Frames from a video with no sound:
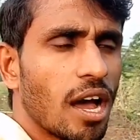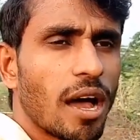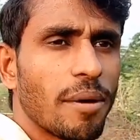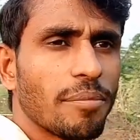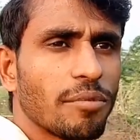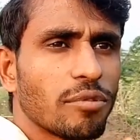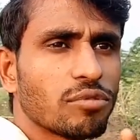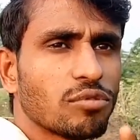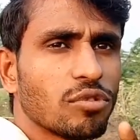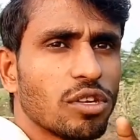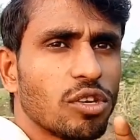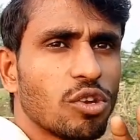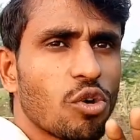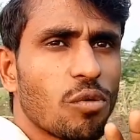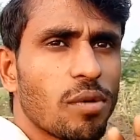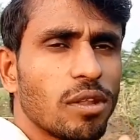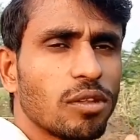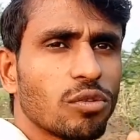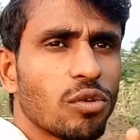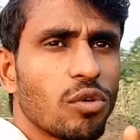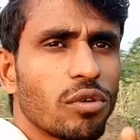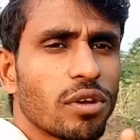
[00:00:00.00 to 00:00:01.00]
अब दोस्तों
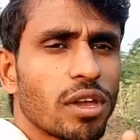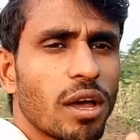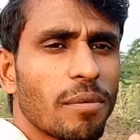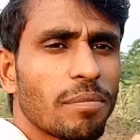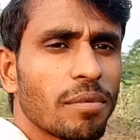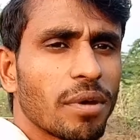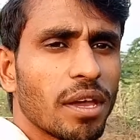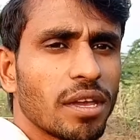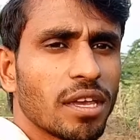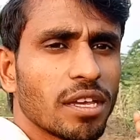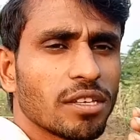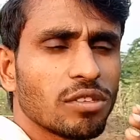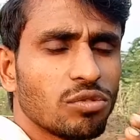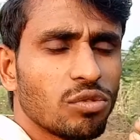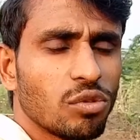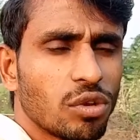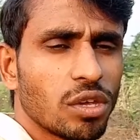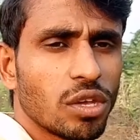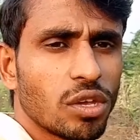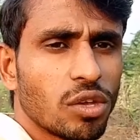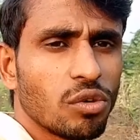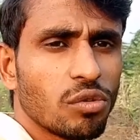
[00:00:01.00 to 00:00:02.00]
इनोवल तो हो गया आप कहेंगे इस
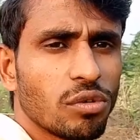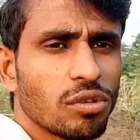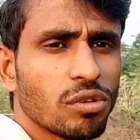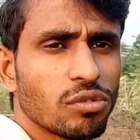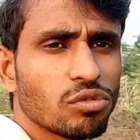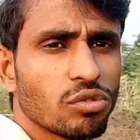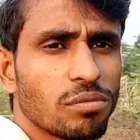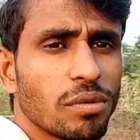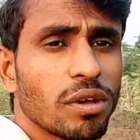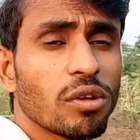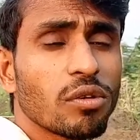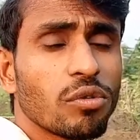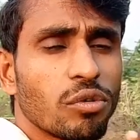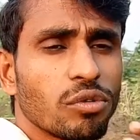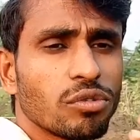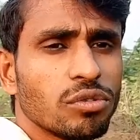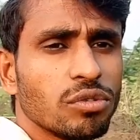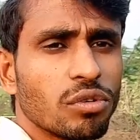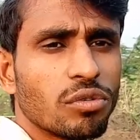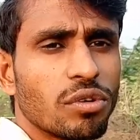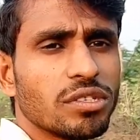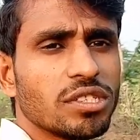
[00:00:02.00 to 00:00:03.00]
दुखी क्यों है दोस्तों मेरे को
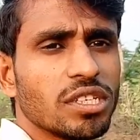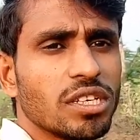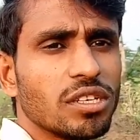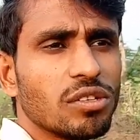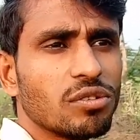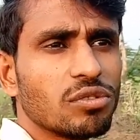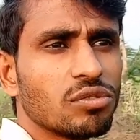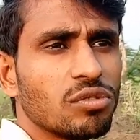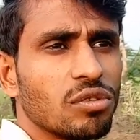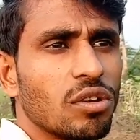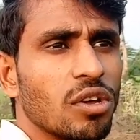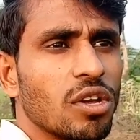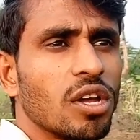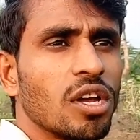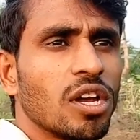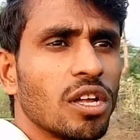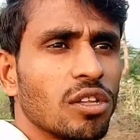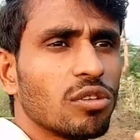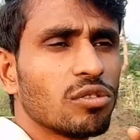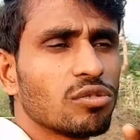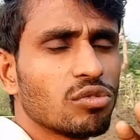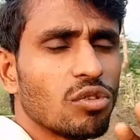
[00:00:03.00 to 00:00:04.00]
खुशी होना चाहिए दोस्तों
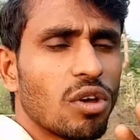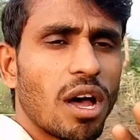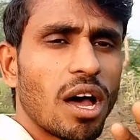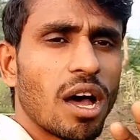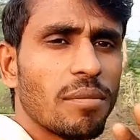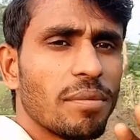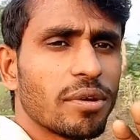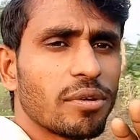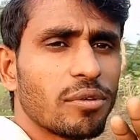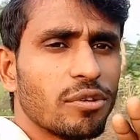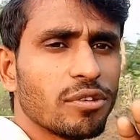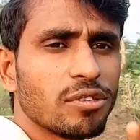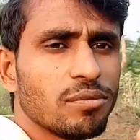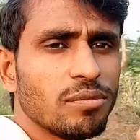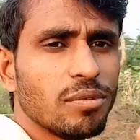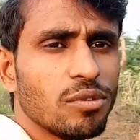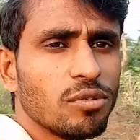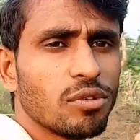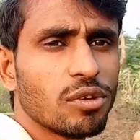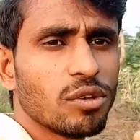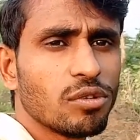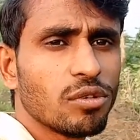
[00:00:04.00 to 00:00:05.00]
दोस्तों हाँ मैं खुश भी
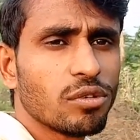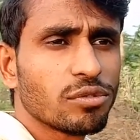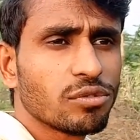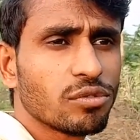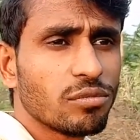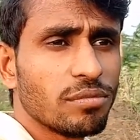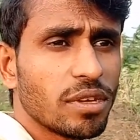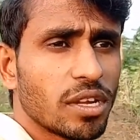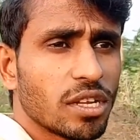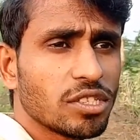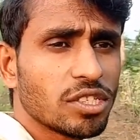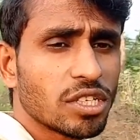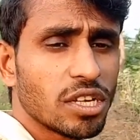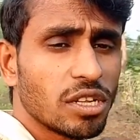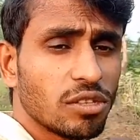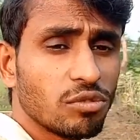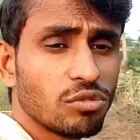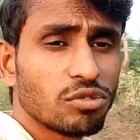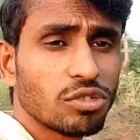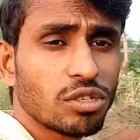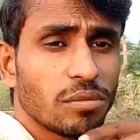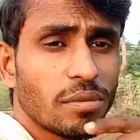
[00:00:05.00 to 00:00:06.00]
हूँ कि दोस्तों मेरा चैनल
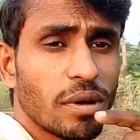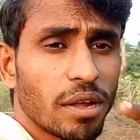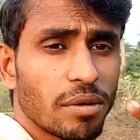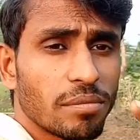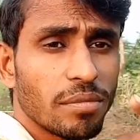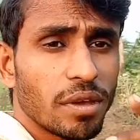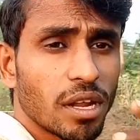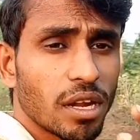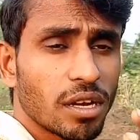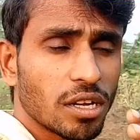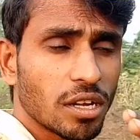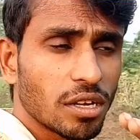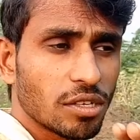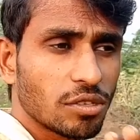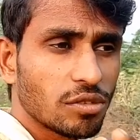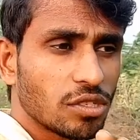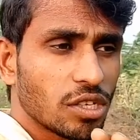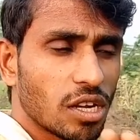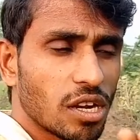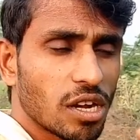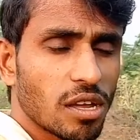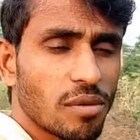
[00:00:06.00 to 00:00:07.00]
दूसरी बार मेरा
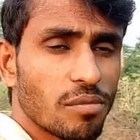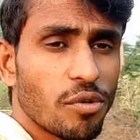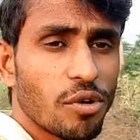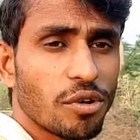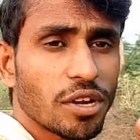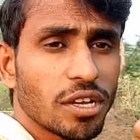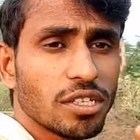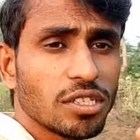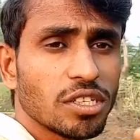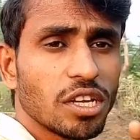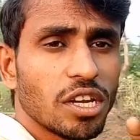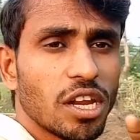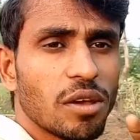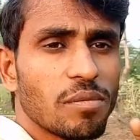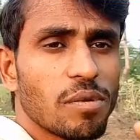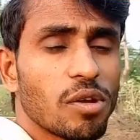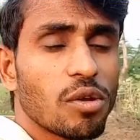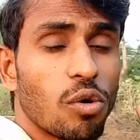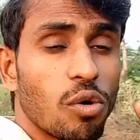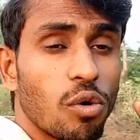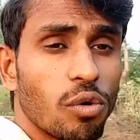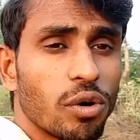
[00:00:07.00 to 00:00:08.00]
चैनल का मोनिटाइजेशन
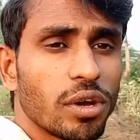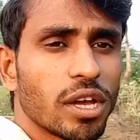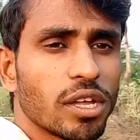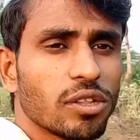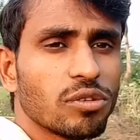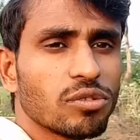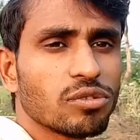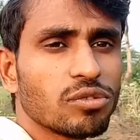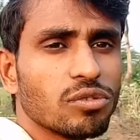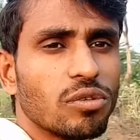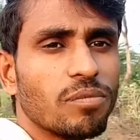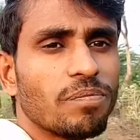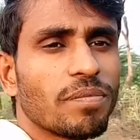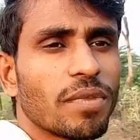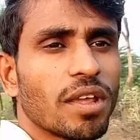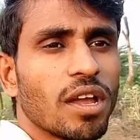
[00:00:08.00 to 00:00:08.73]
इनेबल हो गया दोस्तों